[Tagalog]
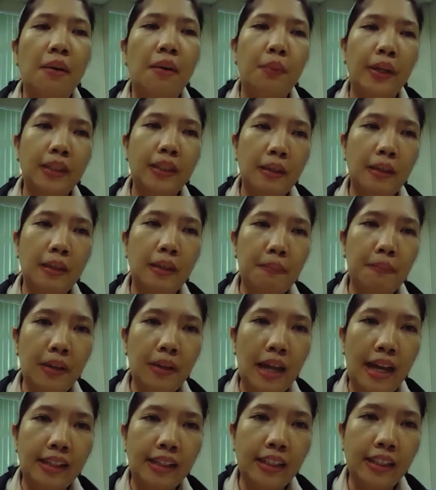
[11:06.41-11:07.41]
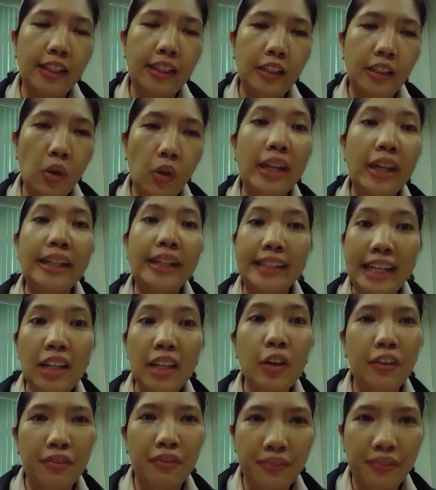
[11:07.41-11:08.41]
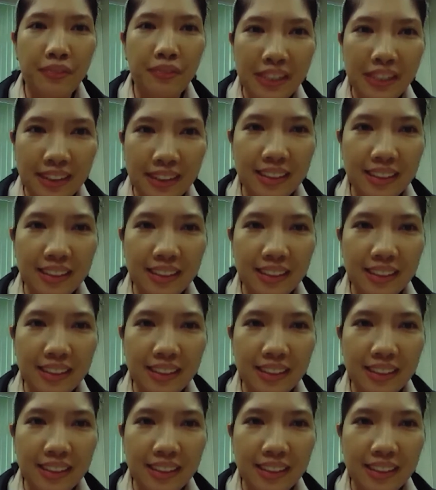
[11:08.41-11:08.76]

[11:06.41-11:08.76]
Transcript: pwede po natin itong i-tailor fit